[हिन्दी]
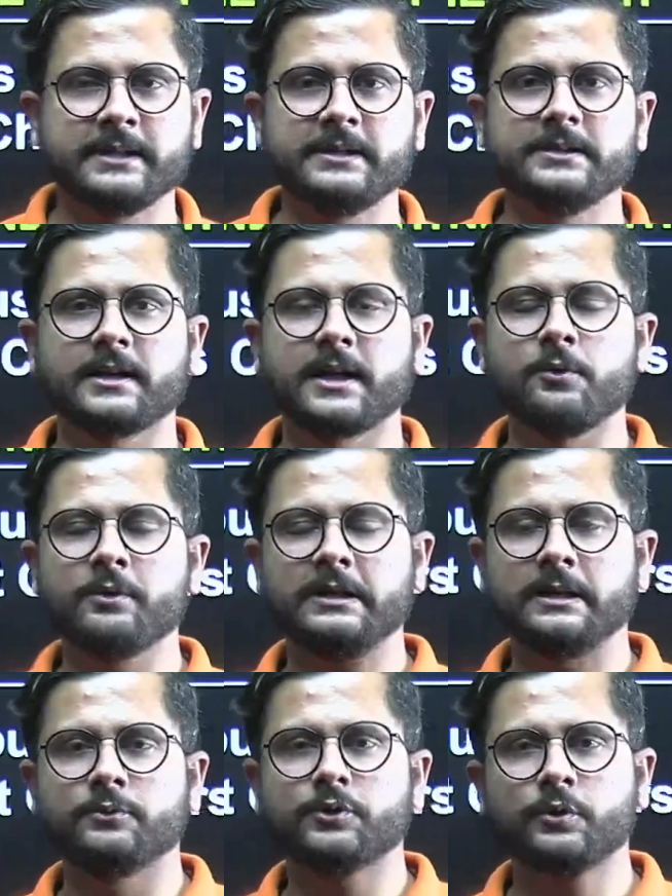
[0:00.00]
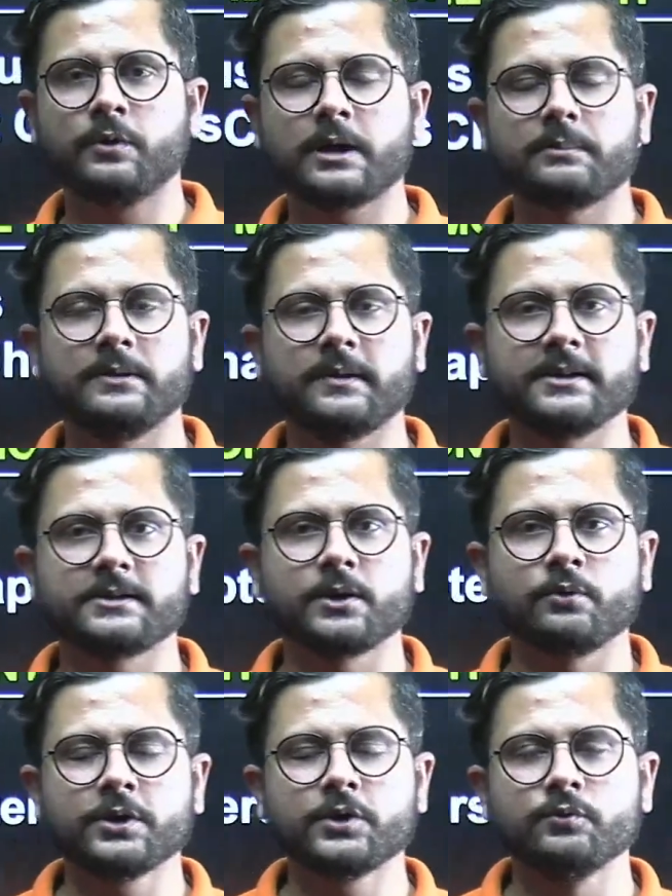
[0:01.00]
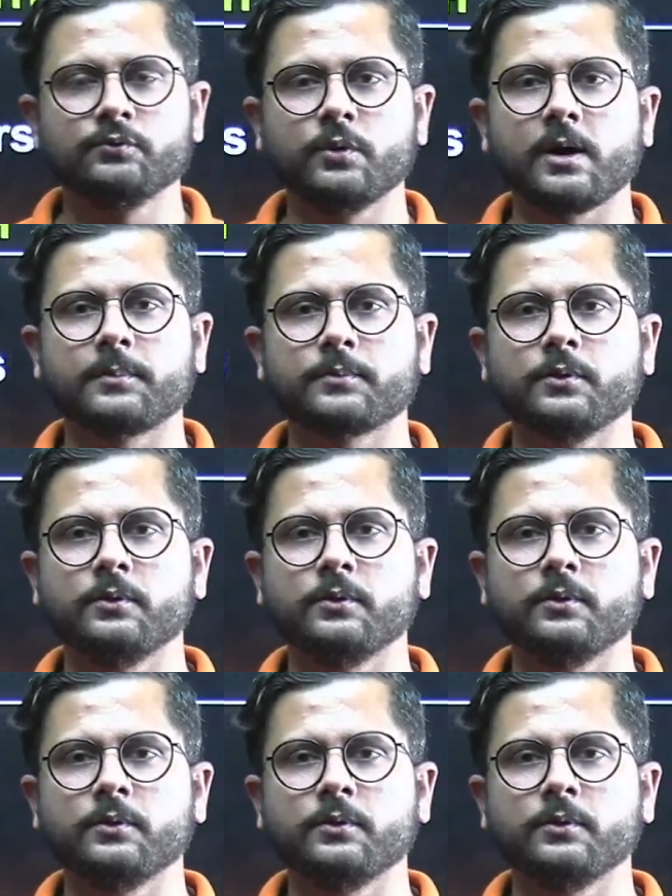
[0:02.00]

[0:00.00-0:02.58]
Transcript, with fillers: जा रहे होंगे तब उसको अगर आप रिवाइज करोगे तो वो आपको